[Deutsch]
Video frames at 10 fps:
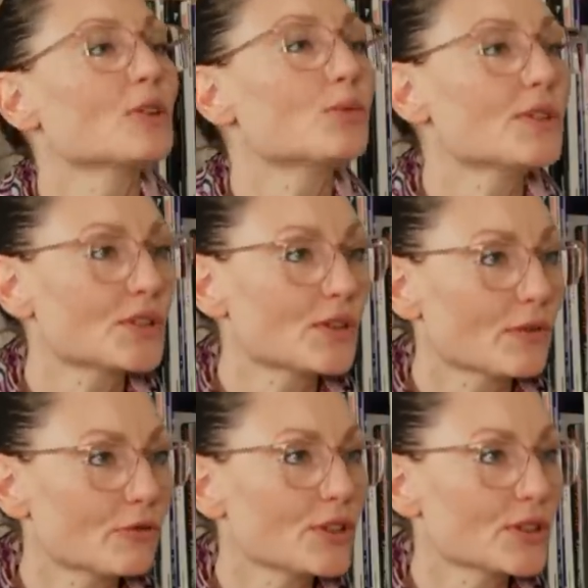ne? aber du bist
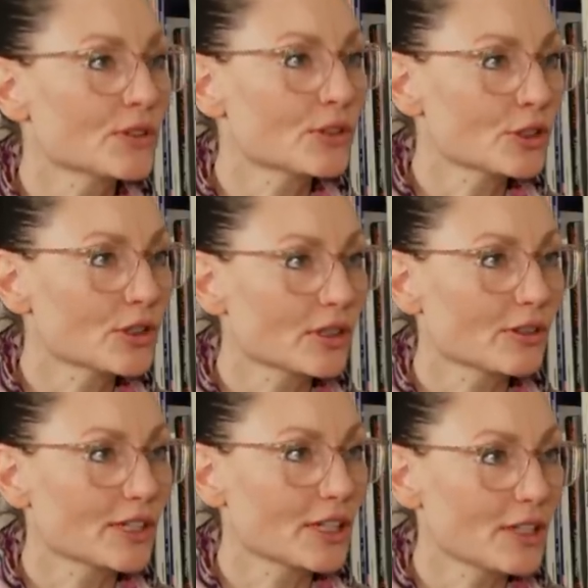wissend
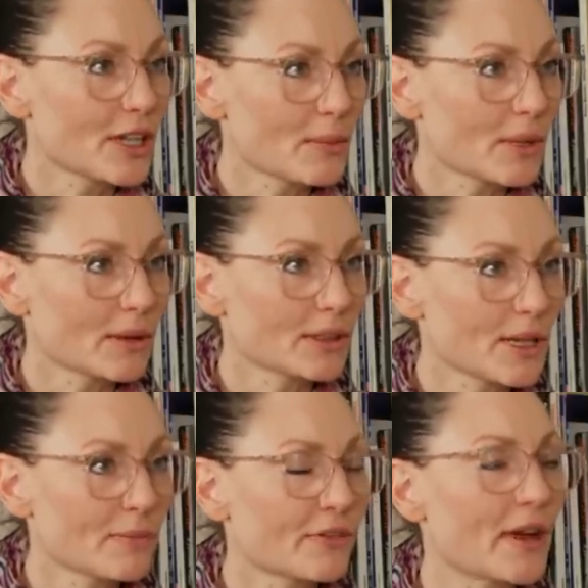in ja. dem
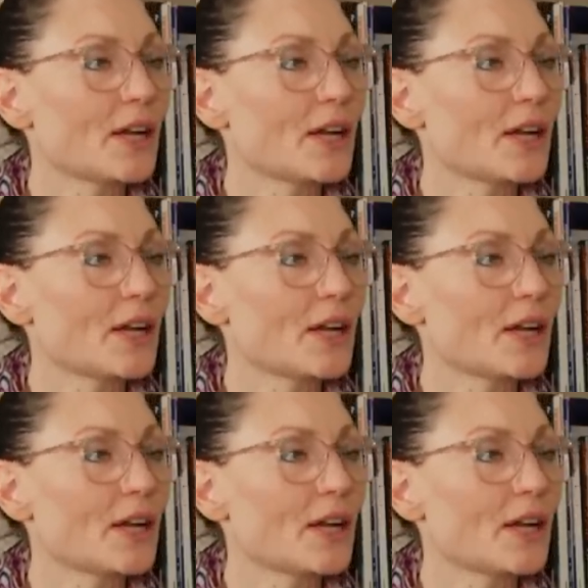in dem